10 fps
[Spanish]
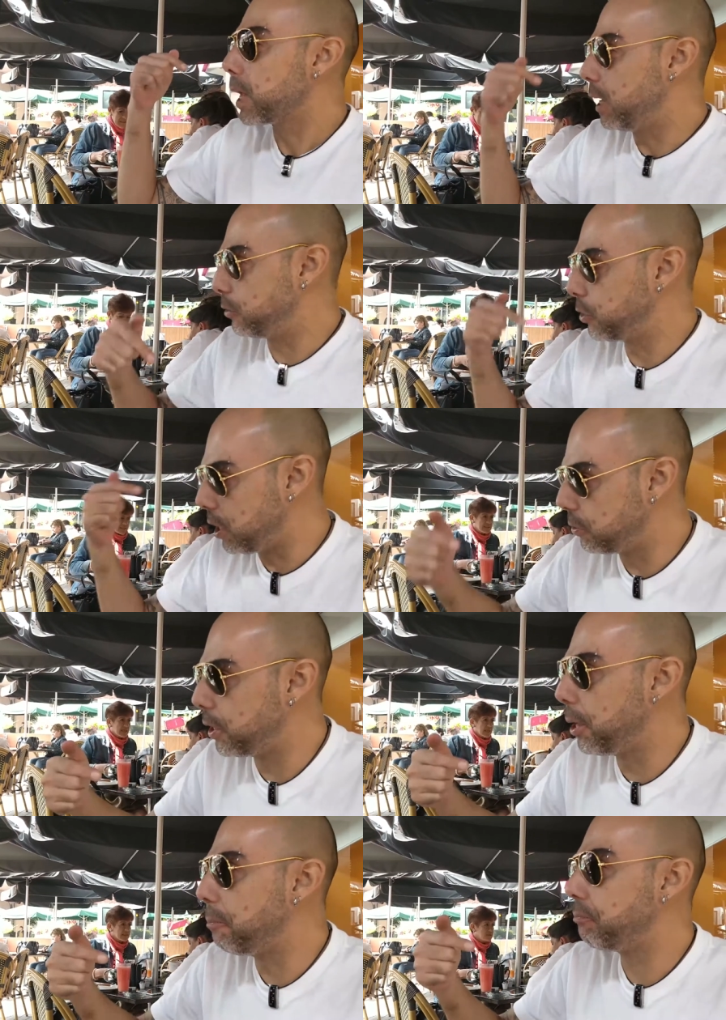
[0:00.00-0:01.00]

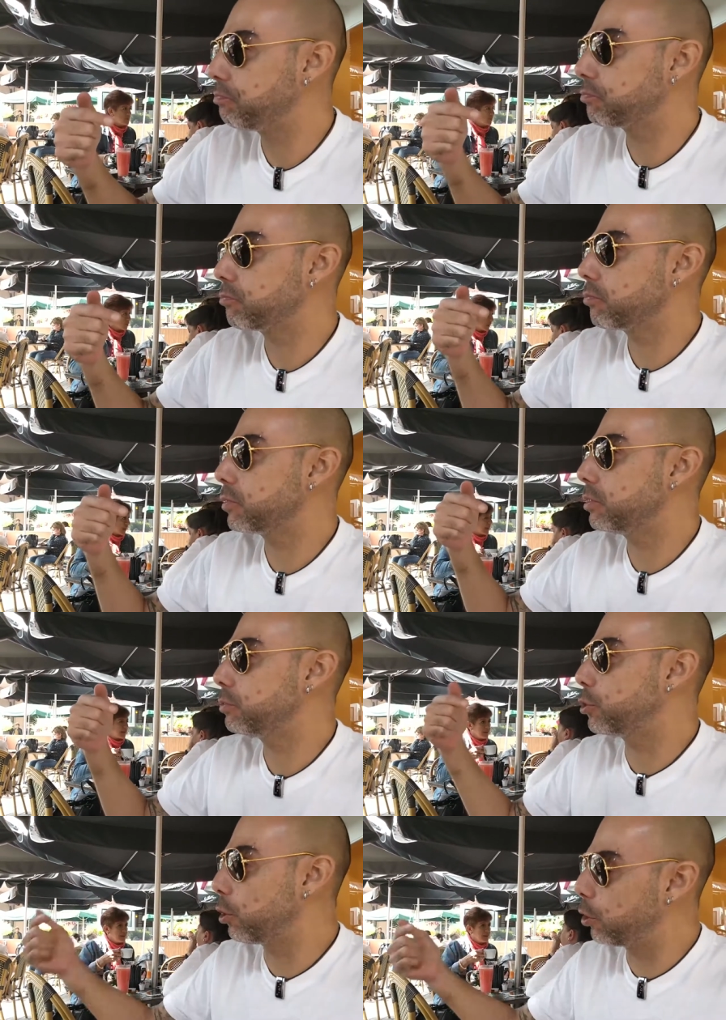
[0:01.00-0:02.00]
Entiende
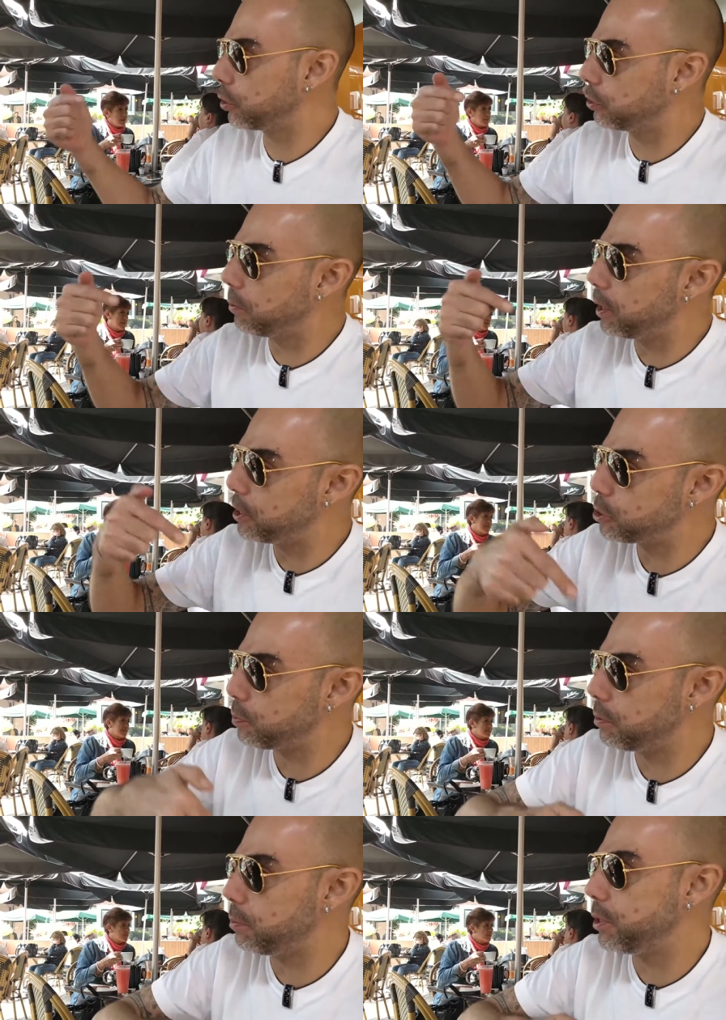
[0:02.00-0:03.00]
todo lo que se había hecho
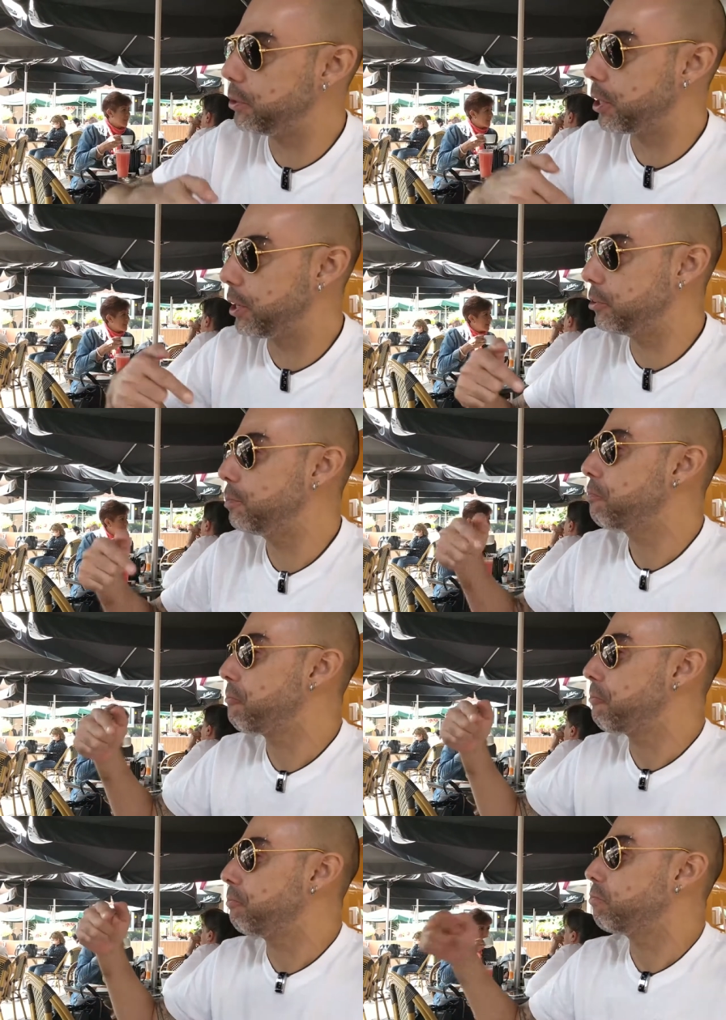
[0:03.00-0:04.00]
previamente, que es
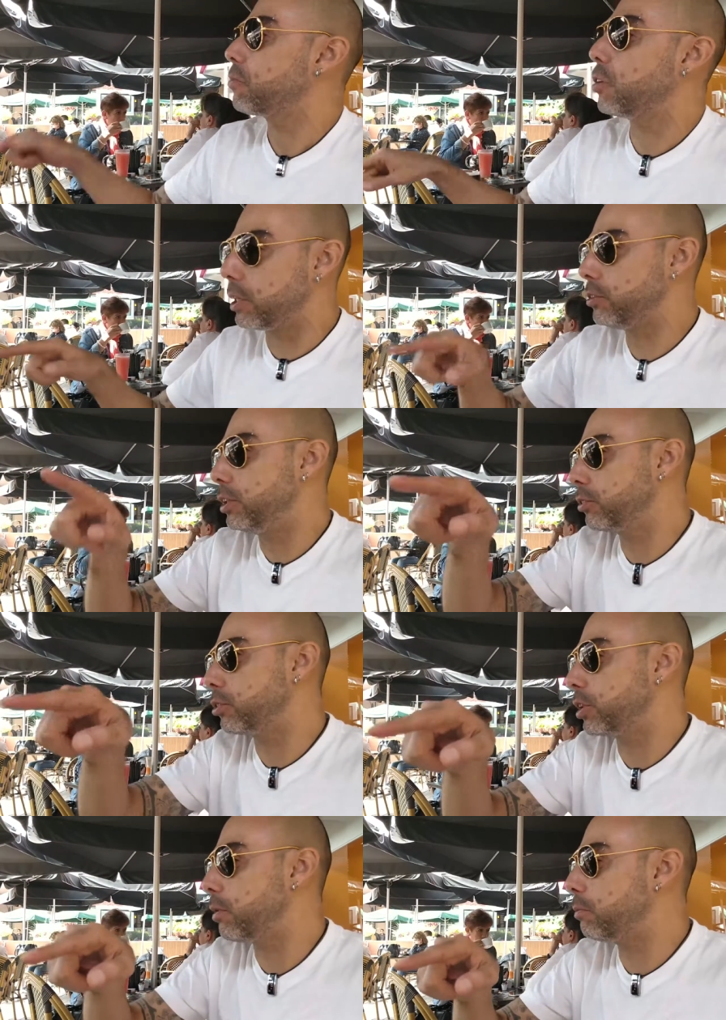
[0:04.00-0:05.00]
Ok, sí es
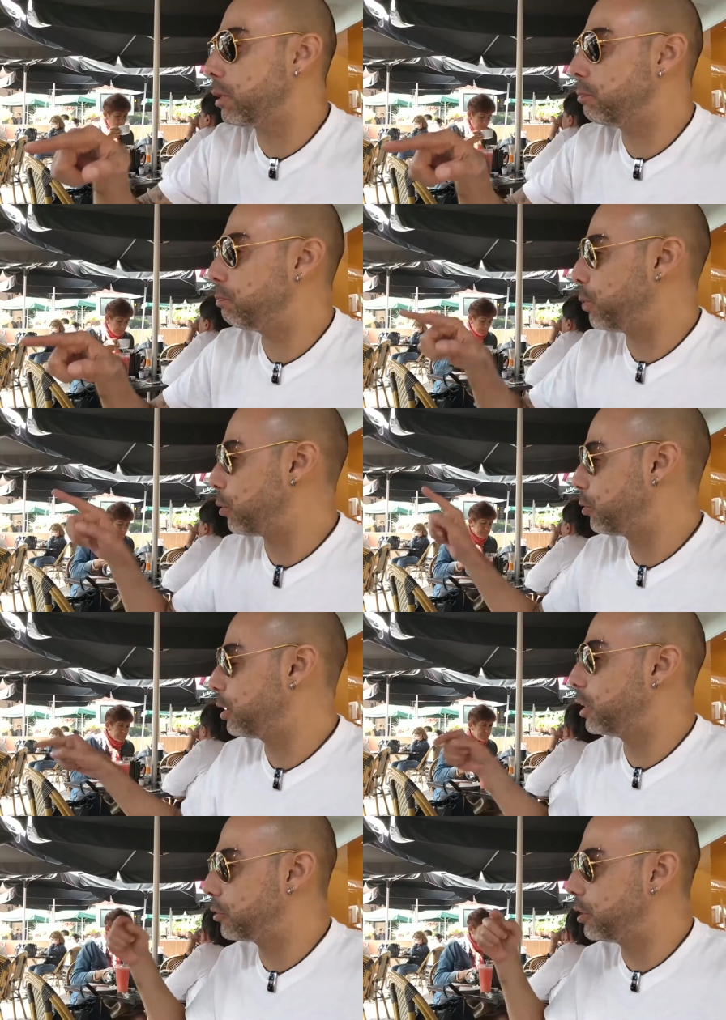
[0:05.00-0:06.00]
contra Batman, pero
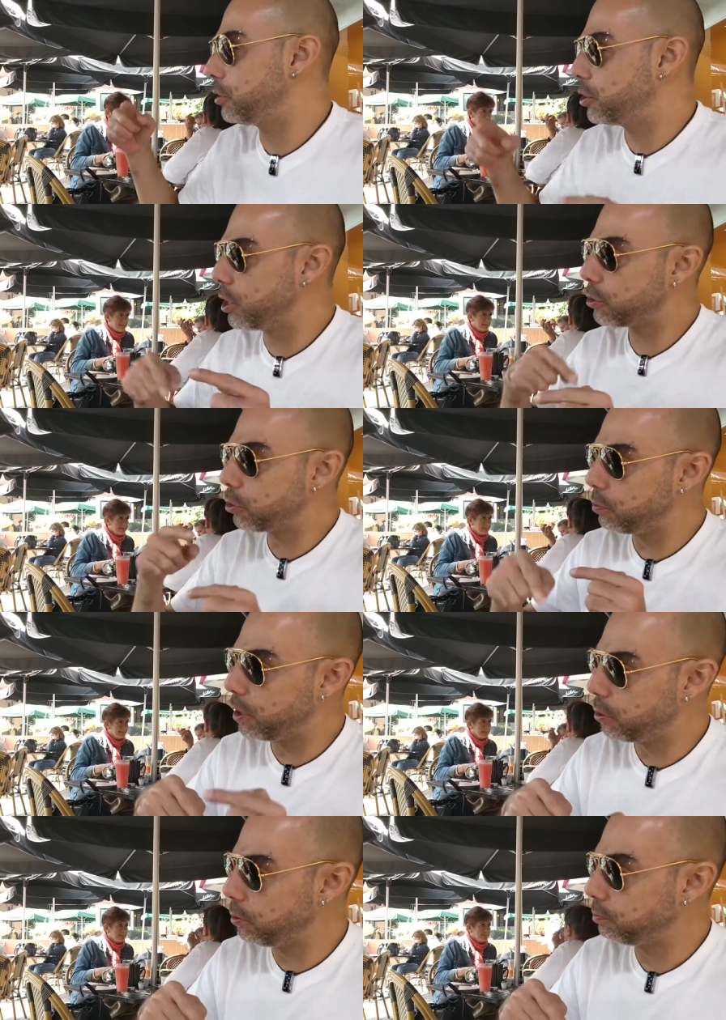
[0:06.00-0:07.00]
Dick le tiene cierto miedo.